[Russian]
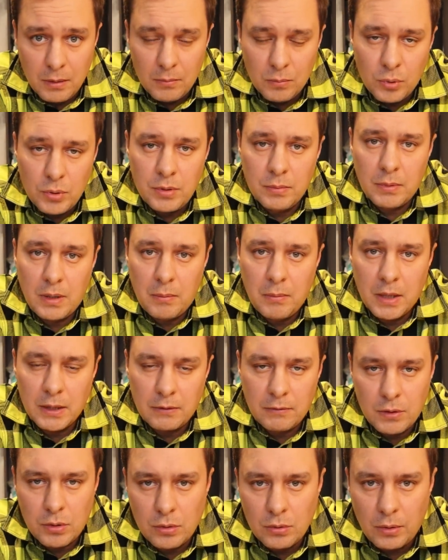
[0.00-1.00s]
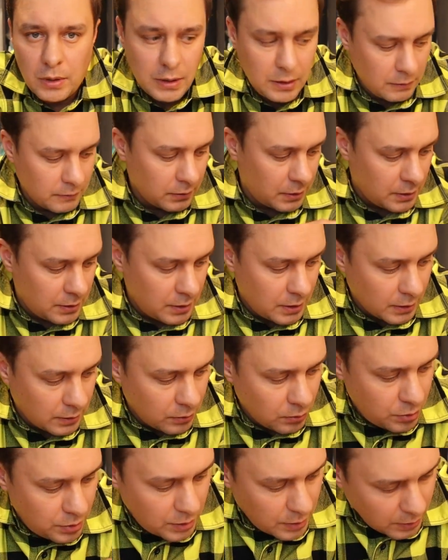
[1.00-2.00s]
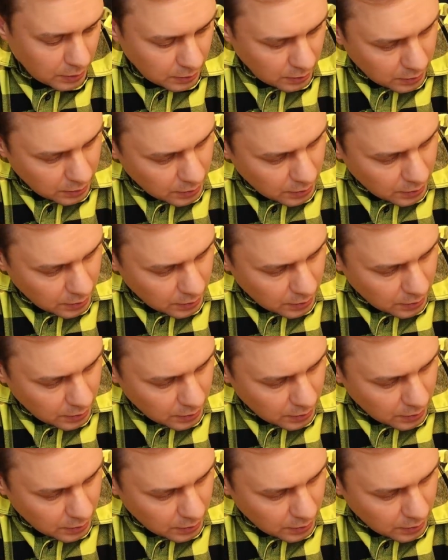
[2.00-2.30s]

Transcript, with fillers: Будем наматывать шнуры на вот эти катушки.